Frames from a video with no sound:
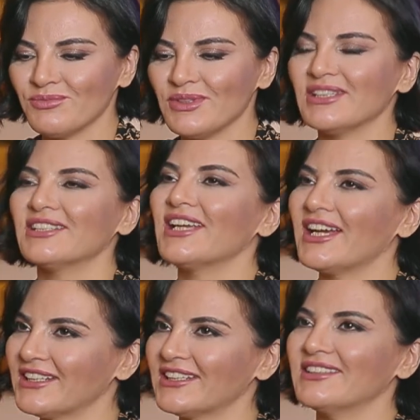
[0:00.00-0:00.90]
bir
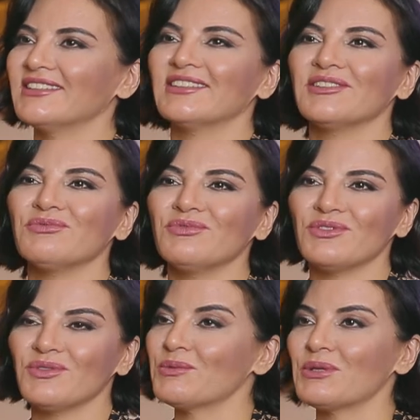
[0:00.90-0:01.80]
yer edindim
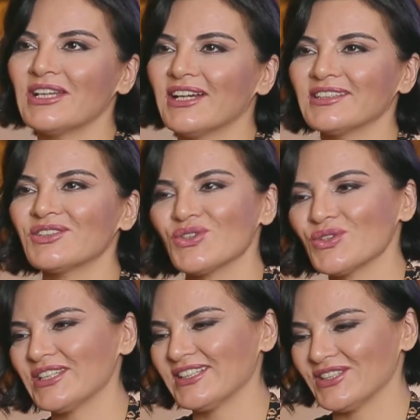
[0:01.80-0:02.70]
ve beni artık
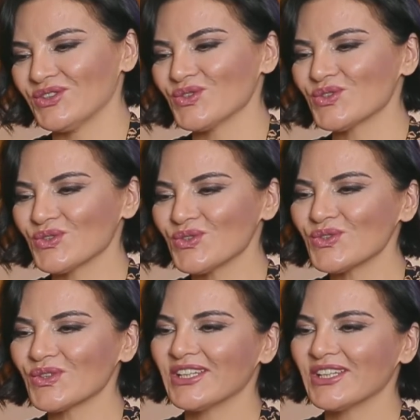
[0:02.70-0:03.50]
çok iyi tanıyorsunuz.